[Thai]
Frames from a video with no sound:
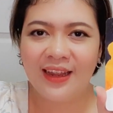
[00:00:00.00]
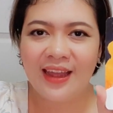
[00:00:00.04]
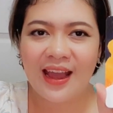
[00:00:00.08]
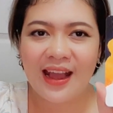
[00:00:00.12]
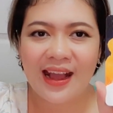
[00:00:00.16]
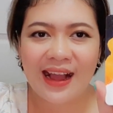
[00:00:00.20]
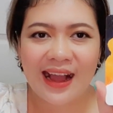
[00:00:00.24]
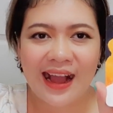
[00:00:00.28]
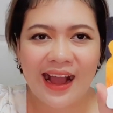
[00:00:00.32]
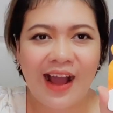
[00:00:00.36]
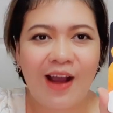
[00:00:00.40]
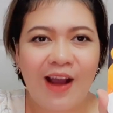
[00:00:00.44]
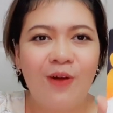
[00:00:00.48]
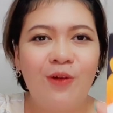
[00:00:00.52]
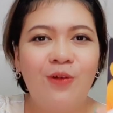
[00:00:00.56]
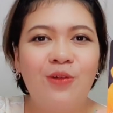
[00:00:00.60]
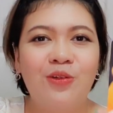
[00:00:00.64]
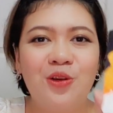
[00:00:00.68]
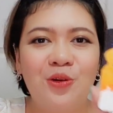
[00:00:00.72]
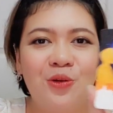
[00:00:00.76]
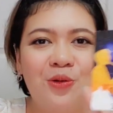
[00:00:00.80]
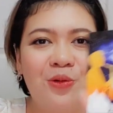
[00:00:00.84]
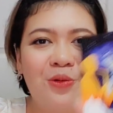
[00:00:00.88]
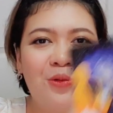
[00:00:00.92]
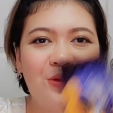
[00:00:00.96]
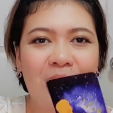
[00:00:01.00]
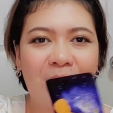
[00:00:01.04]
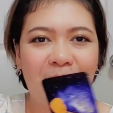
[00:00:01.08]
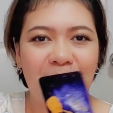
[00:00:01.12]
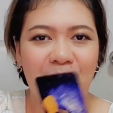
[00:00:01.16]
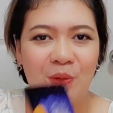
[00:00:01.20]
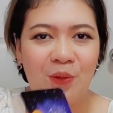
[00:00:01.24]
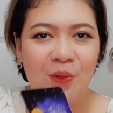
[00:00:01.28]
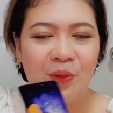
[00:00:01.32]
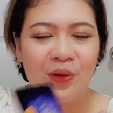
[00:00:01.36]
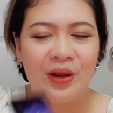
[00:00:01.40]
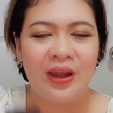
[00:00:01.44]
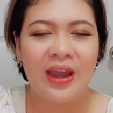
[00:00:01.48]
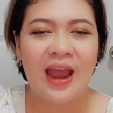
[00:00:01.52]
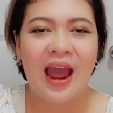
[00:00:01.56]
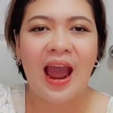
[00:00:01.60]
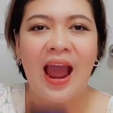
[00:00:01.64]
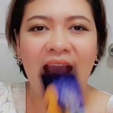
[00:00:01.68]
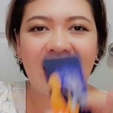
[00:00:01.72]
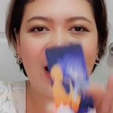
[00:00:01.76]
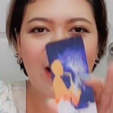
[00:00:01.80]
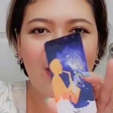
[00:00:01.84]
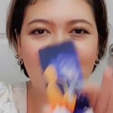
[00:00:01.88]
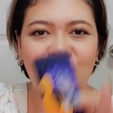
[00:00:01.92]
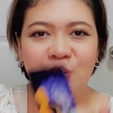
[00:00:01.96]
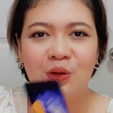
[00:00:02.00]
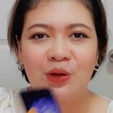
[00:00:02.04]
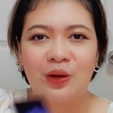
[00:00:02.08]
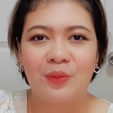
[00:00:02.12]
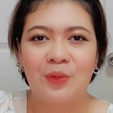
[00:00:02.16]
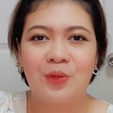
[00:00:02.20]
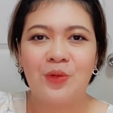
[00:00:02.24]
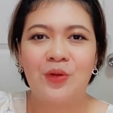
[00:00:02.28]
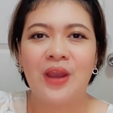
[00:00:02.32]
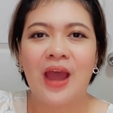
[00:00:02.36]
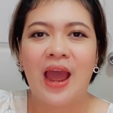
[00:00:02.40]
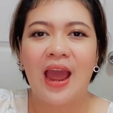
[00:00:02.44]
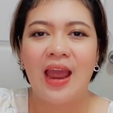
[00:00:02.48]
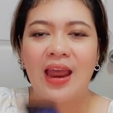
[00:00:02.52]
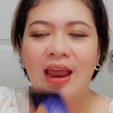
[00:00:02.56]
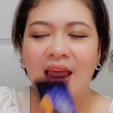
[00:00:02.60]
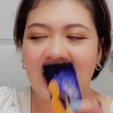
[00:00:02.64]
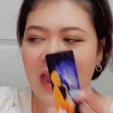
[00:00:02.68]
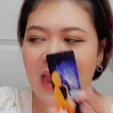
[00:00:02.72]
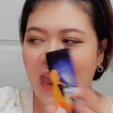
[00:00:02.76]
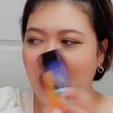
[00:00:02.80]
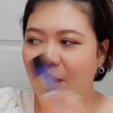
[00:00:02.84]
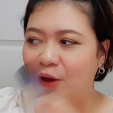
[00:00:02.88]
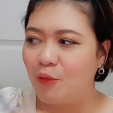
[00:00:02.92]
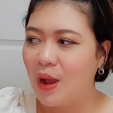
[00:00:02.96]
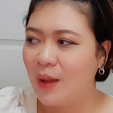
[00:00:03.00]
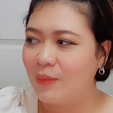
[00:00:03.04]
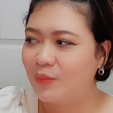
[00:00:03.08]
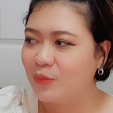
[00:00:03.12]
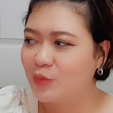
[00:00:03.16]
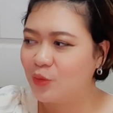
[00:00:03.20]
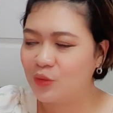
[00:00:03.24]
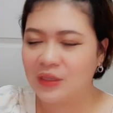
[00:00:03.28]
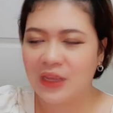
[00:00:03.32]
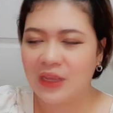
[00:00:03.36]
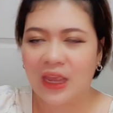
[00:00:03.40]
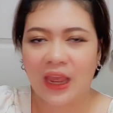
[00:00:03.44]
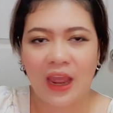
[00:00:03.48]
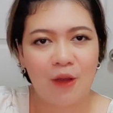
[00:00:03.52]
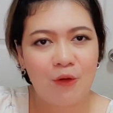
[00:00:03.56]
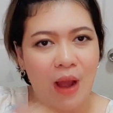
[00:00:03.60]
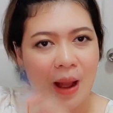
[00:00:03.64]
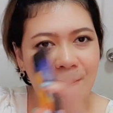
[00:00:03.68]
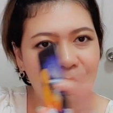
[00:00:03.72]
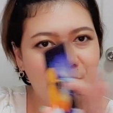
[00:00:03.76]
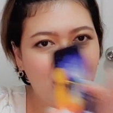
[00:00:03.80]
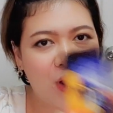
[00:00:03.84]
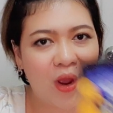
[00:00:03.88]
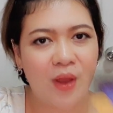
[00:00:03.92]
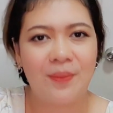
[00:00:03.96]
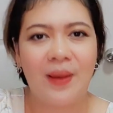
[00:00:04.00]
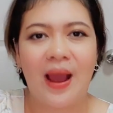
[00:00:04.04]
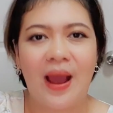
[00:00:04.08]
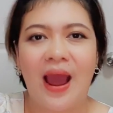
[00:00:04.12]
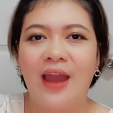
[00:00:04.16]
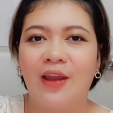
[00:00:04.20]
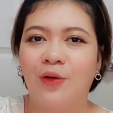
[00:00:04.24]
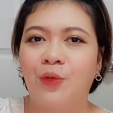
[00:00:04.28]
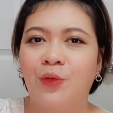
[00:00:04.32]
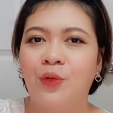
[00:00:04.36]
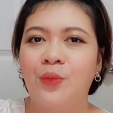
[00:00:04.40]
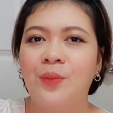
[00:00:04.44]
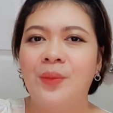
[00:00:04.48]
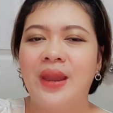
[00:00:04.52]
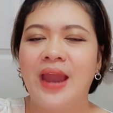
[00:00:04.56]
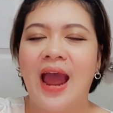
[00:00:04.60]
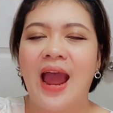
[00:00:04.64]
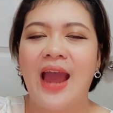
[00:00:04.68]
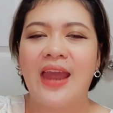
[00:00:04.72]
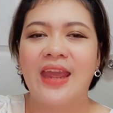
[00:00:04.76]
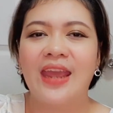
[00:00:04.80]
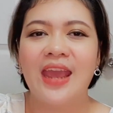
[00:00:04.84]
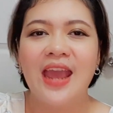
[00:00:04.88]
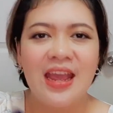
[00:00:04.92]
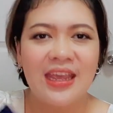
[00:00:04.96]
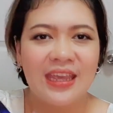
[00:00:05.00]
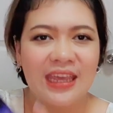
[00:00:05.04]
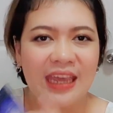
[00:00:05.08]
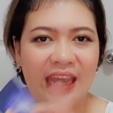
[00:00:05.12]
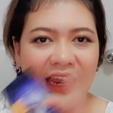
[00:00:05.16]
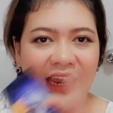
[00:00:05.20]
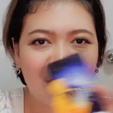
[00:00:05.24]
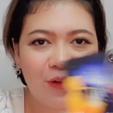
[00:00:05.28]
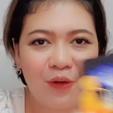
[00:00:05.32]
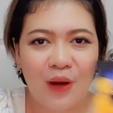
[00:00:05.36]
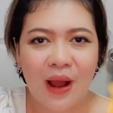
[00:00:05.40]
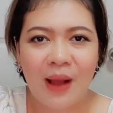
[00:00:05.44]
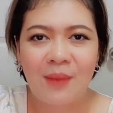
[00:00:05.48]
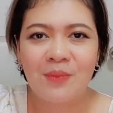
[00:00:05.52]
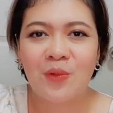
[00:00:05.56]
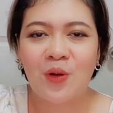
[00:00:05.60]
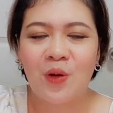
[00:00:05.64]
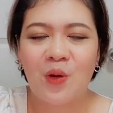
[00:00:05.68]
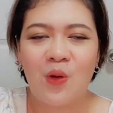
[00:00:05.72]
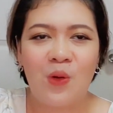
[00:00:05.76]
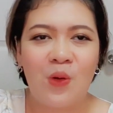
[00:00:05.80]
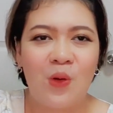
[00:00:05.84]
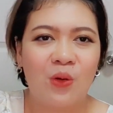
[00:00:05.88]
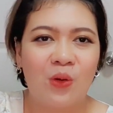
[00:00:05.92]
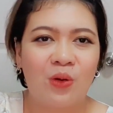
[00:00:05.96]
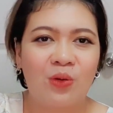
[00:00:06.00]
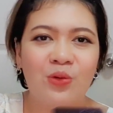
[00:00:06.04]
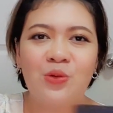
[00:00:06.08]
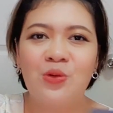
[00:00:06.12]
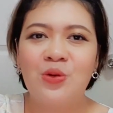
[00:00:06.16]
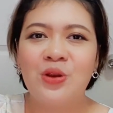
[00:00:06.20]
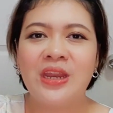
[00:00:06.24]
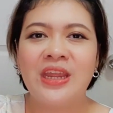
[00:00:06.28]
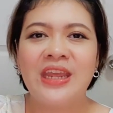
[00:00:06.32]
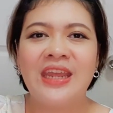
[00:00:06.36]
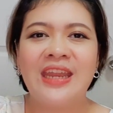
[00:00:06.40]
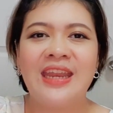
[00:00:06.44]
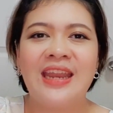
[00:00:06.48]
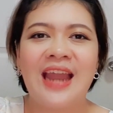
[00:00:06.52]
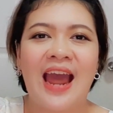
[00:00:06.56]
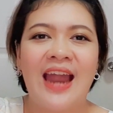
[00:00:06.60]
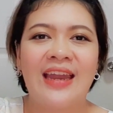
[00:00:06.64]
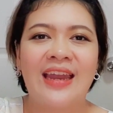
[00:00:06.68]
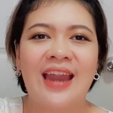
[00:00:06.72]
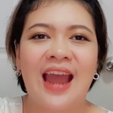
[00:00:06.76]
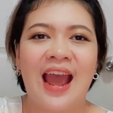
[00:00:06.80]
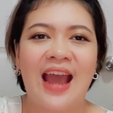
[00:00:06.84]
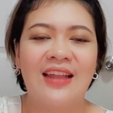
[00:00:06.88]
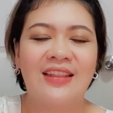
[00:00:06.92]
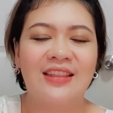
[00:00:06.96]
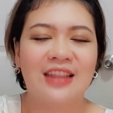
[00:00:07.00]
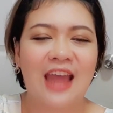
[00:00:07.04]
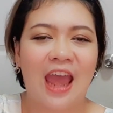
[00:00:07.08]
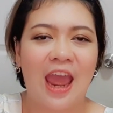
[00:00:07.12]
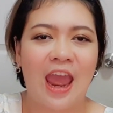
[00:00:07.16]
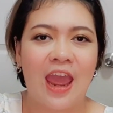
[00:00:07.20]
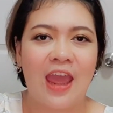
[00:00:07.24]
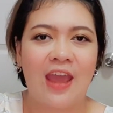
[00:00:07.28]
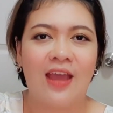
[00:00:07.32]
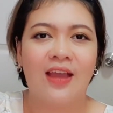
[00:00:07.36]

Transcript: เขาอยู่กับคุณได้เขาทนกับคุณได้ไอ้เนี่ยไอ้ความจุกจิกไอ้ความปล่อยผ่านของคุณไม่ได้เกลียดความโกหกนู่นนี่นั่นนะแต่